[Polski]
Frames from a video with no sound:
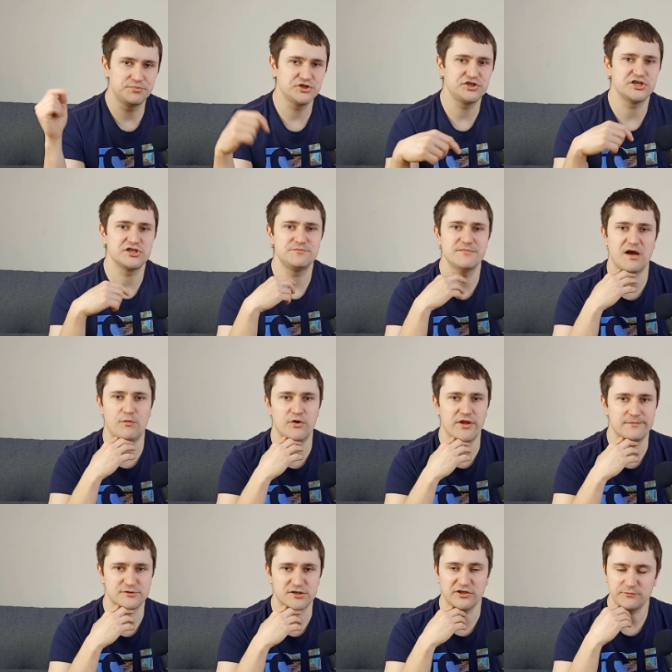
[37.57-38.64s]
piszcie śmiało
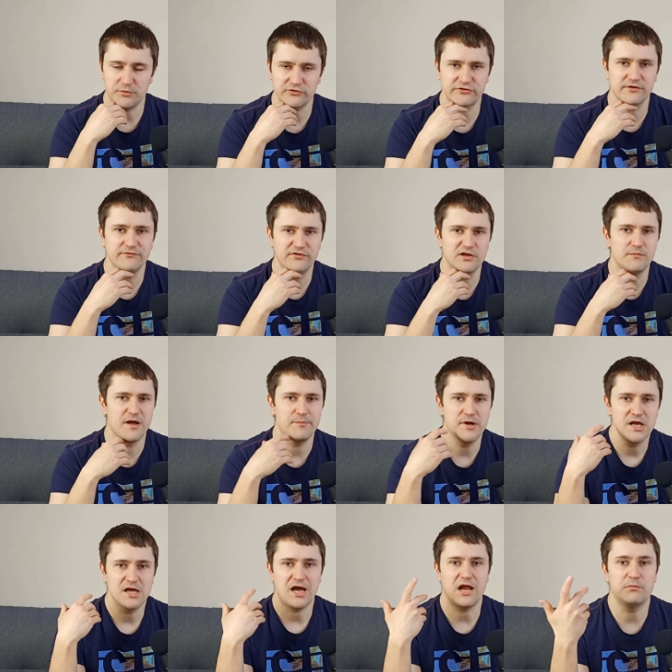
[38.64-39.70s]
na przykład pod tym filmem
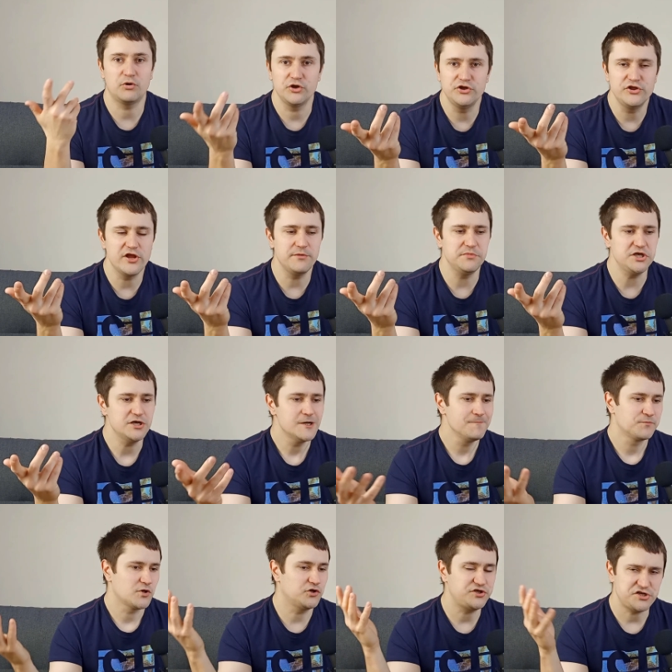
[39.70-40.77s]
albo innymi,
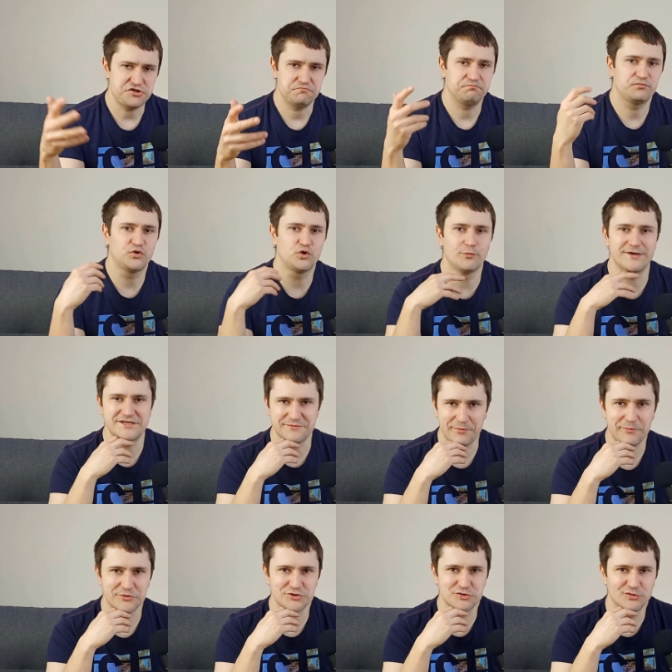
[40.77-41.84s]
chociaż tu będzie
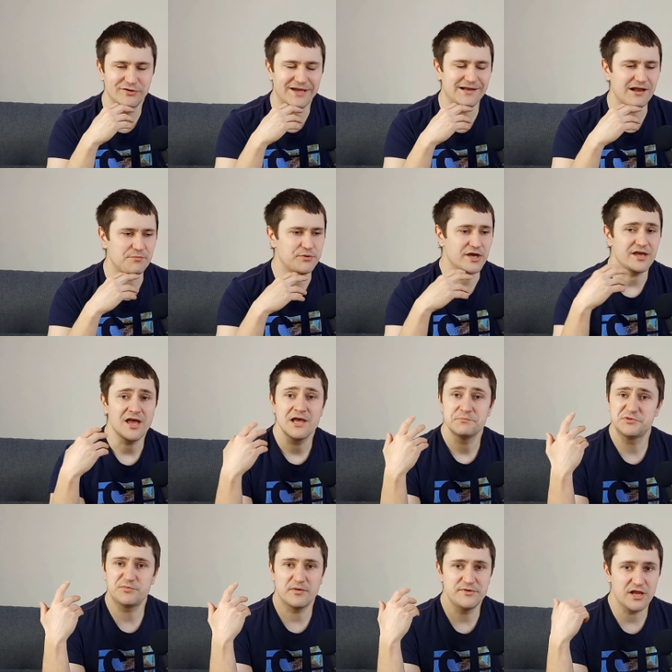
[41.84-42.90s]
po prostu najlepiej.
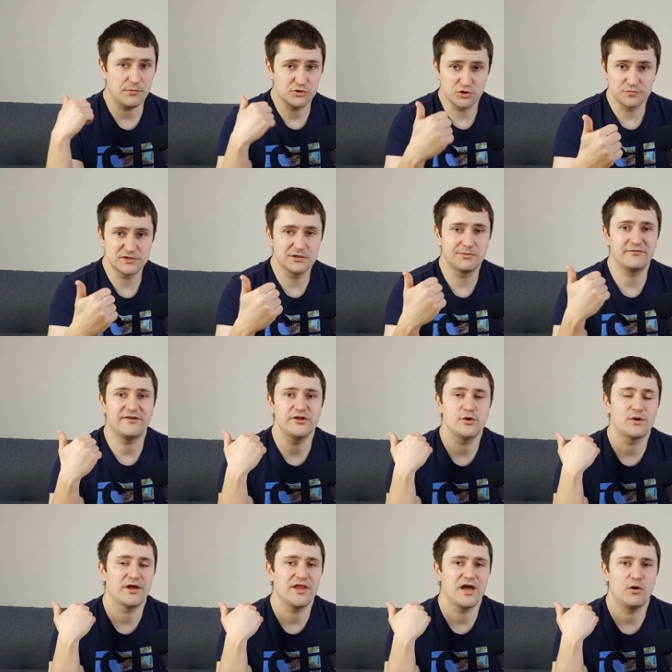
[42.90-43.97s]
Przypominam o
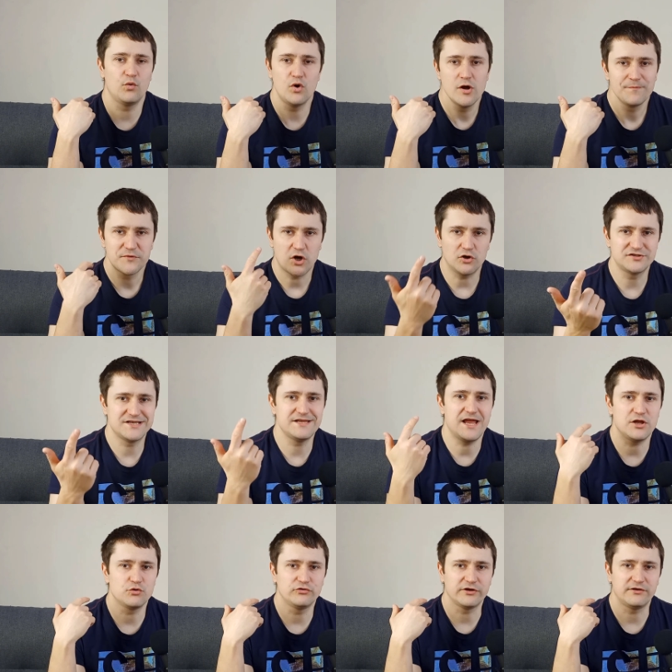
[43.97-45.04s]
subskrybowaniu kanału,
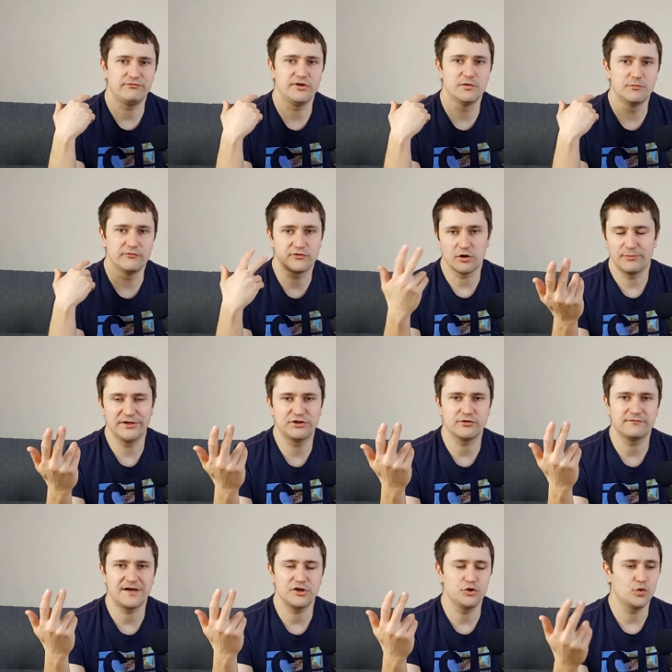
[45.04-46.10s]
ocenianiu tych filmów,
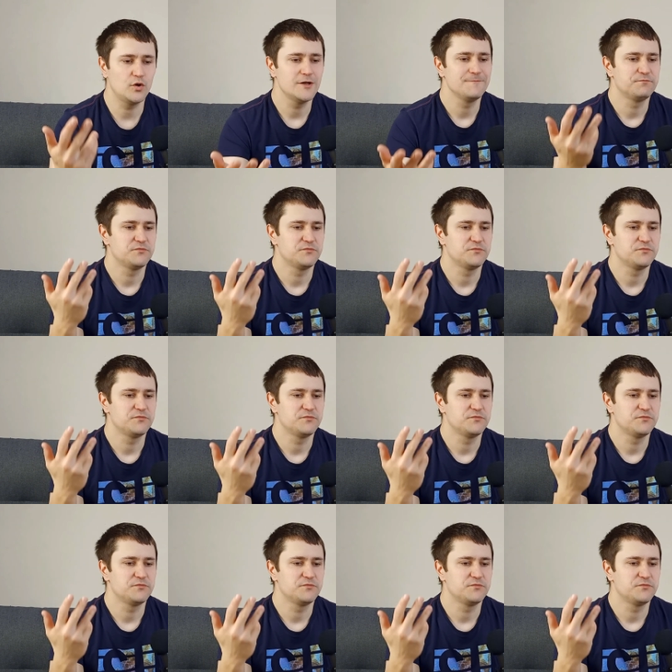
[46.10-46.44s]
komentowaniu.